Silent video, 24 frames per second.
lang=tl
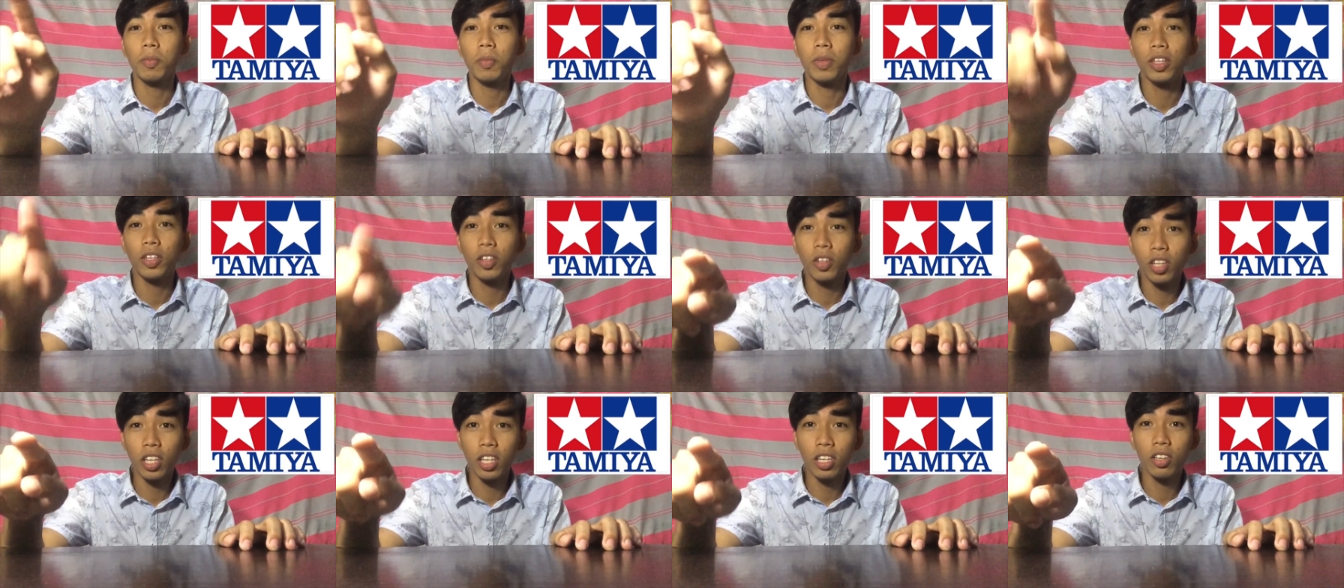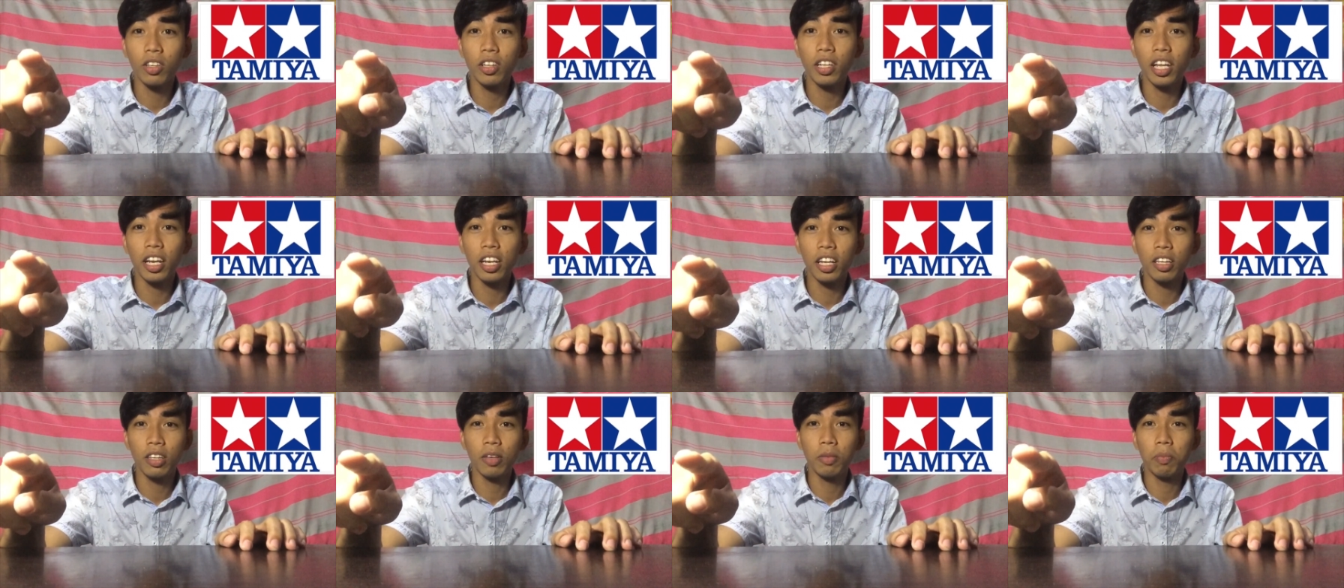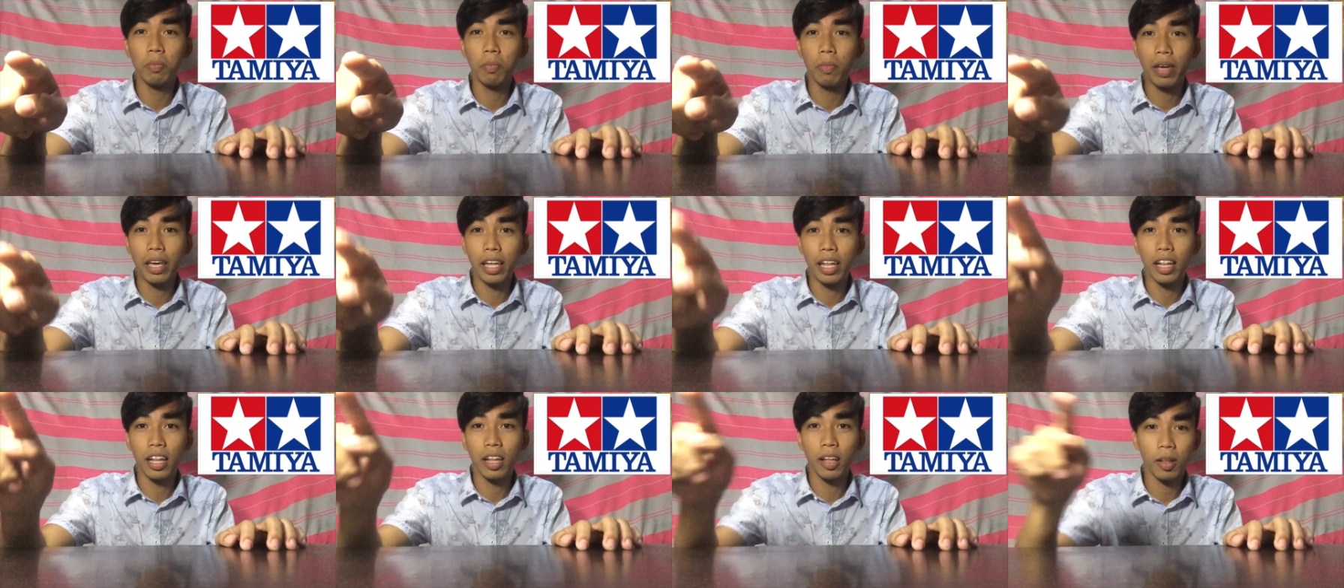pindutin nyo na rin yung
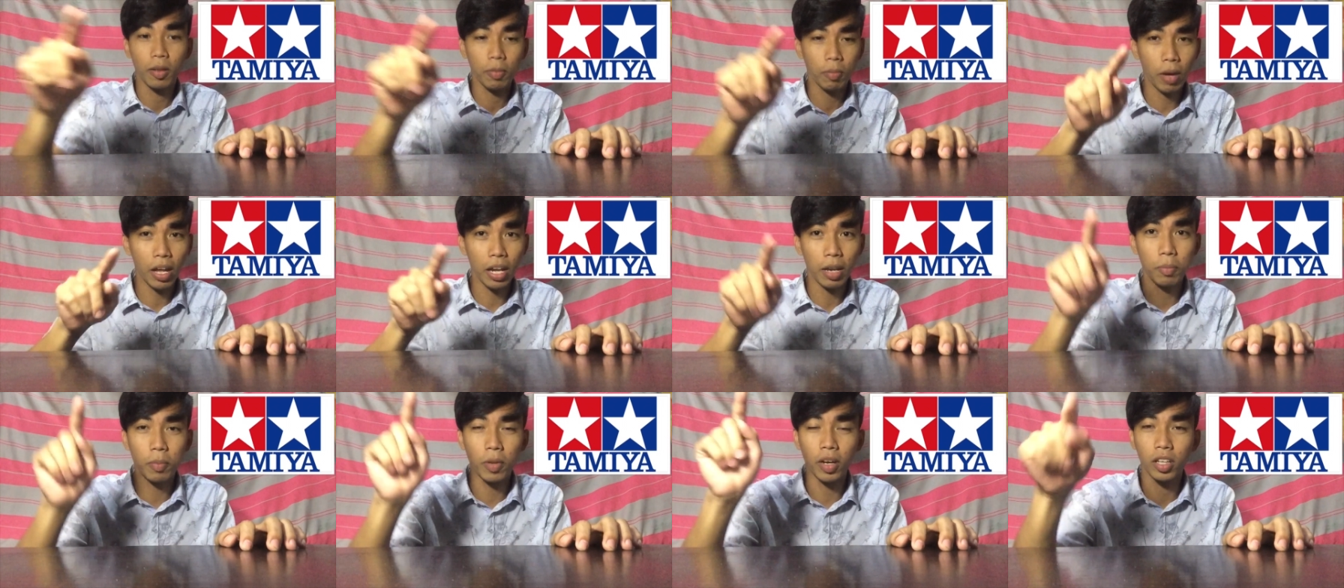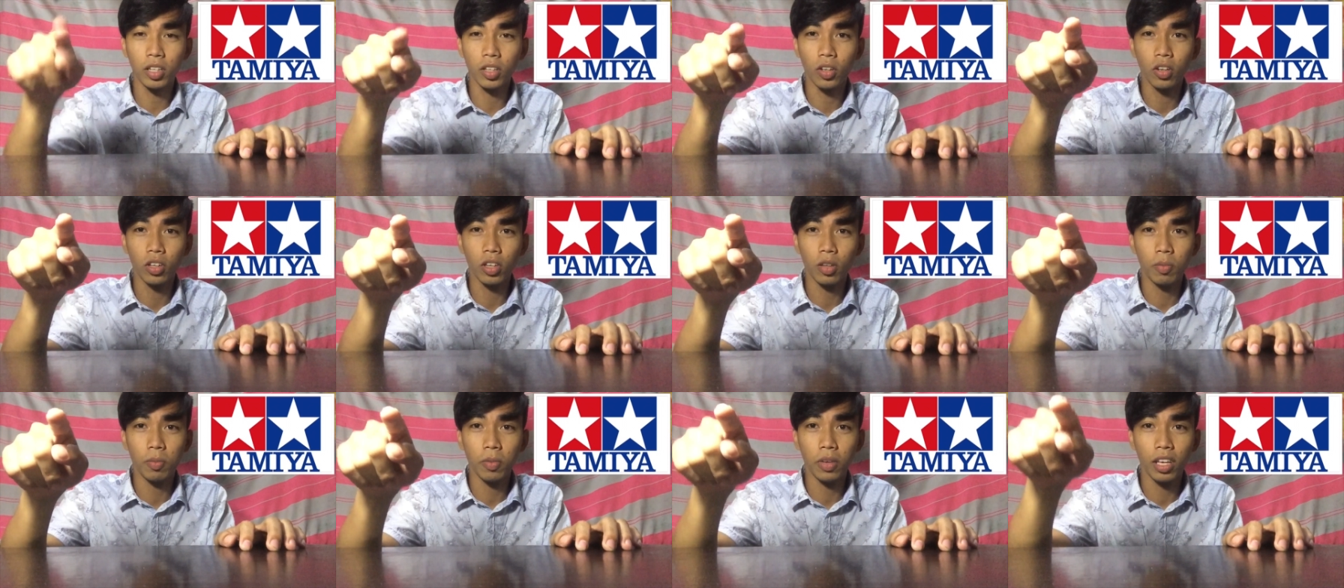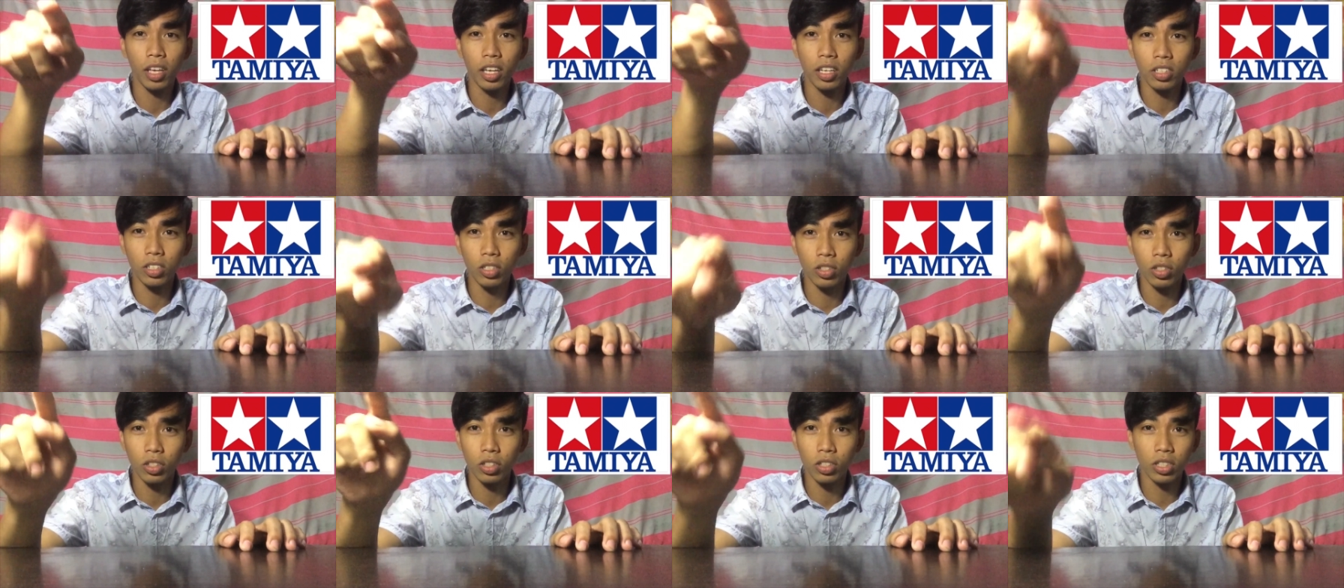bell para
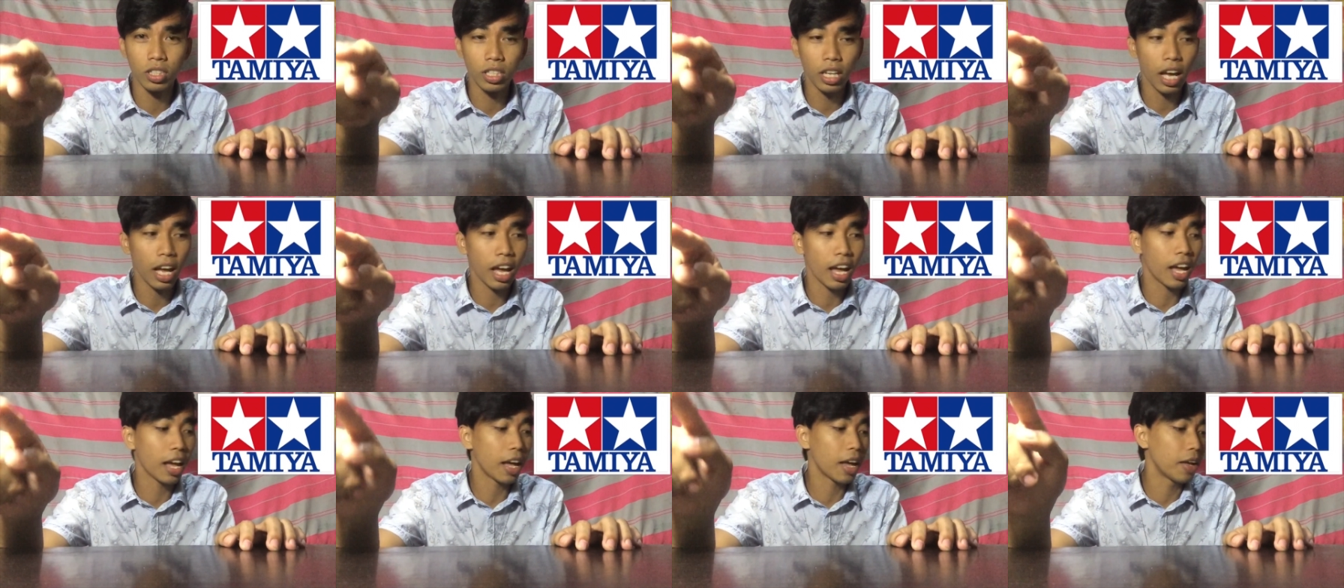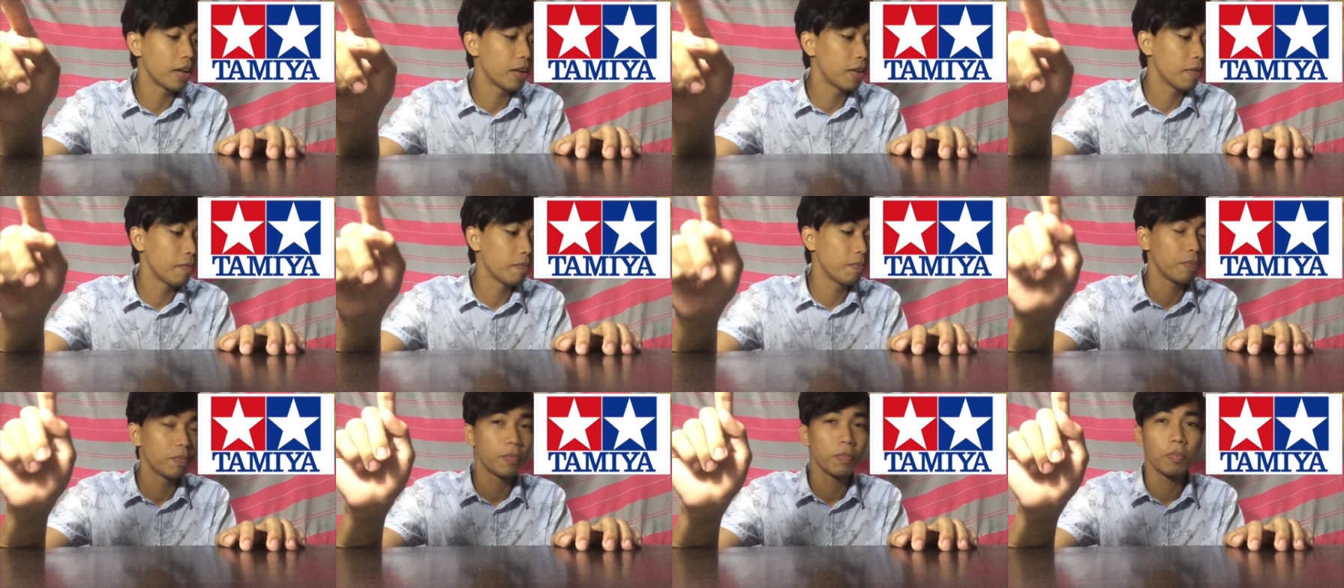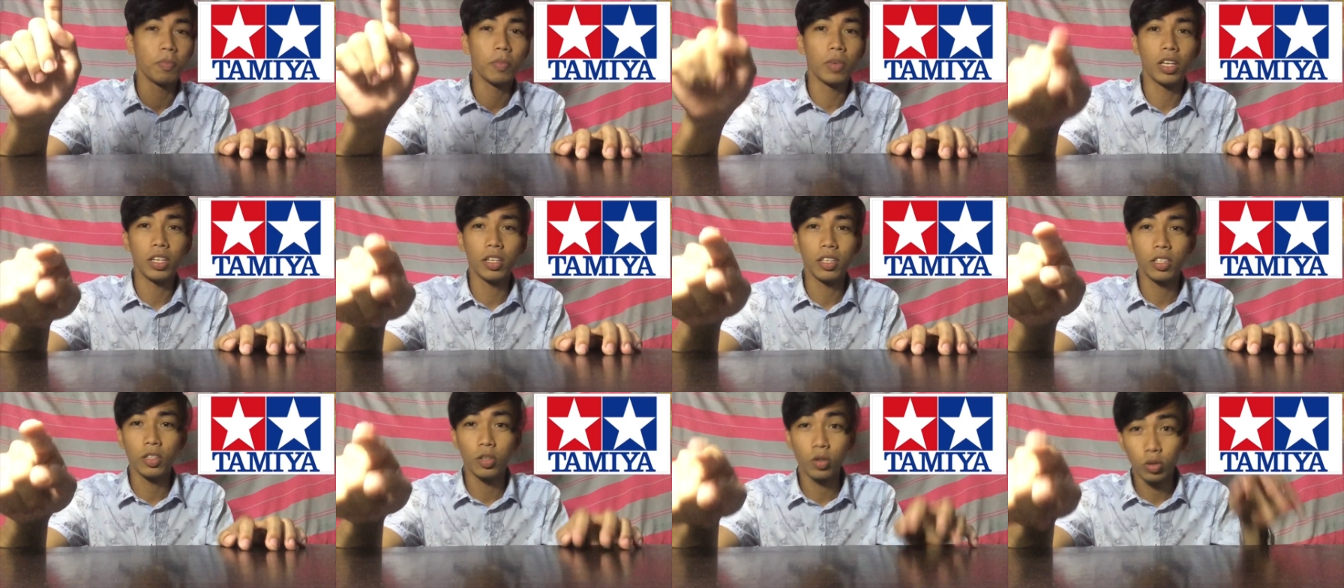mag-notification sa
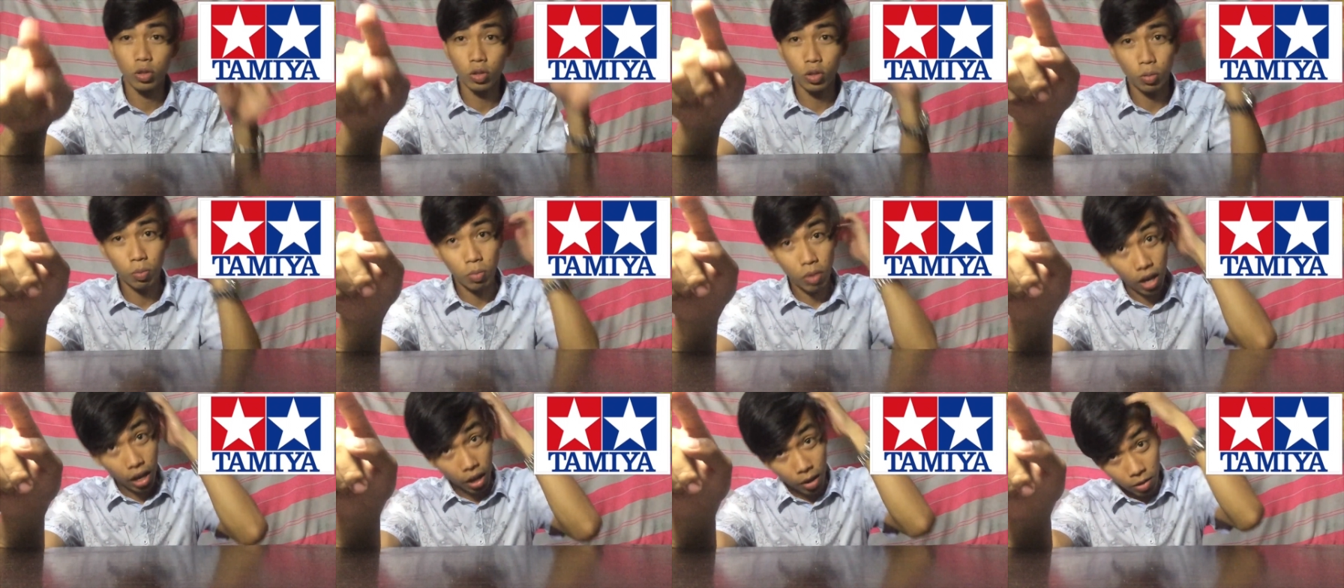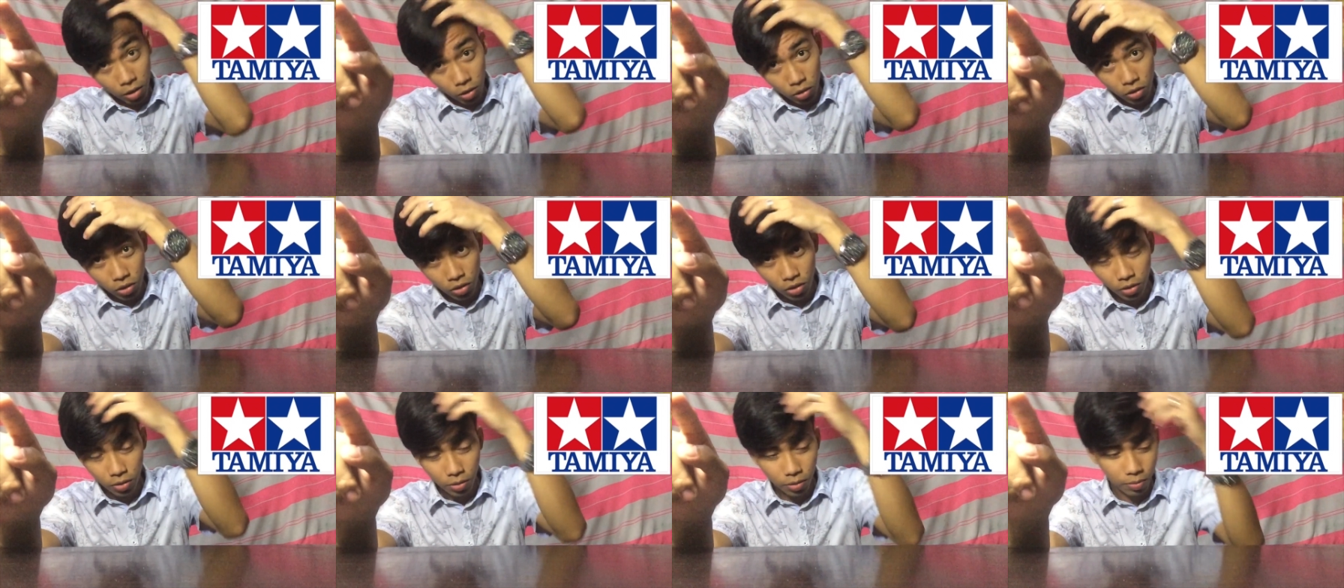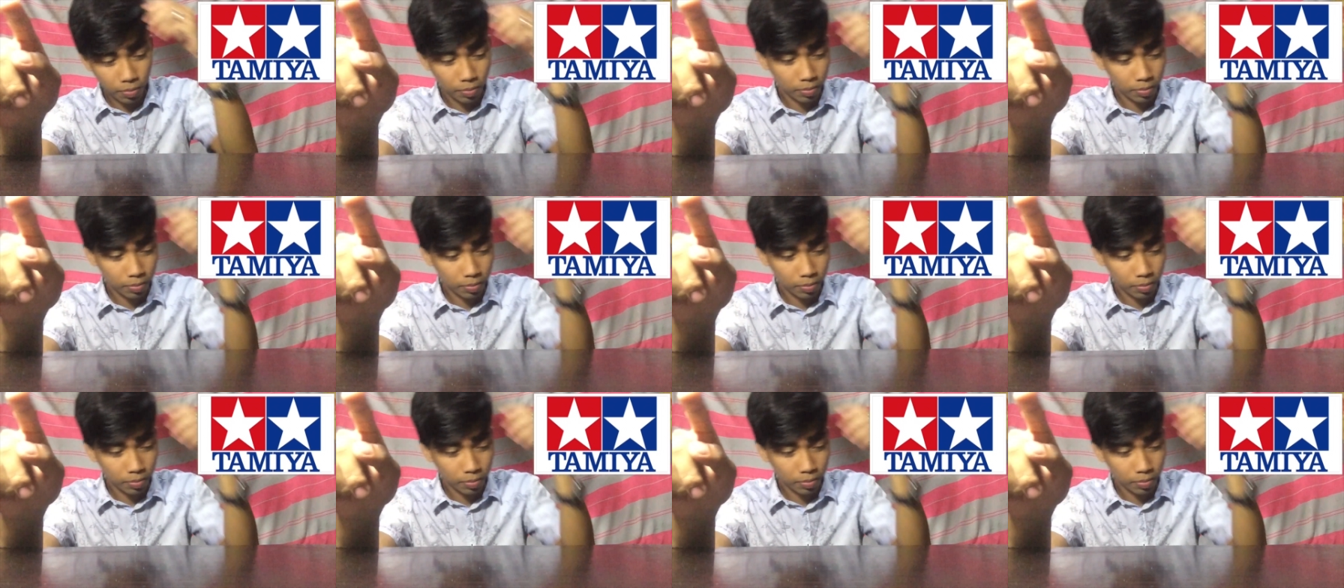YouTube account nyo.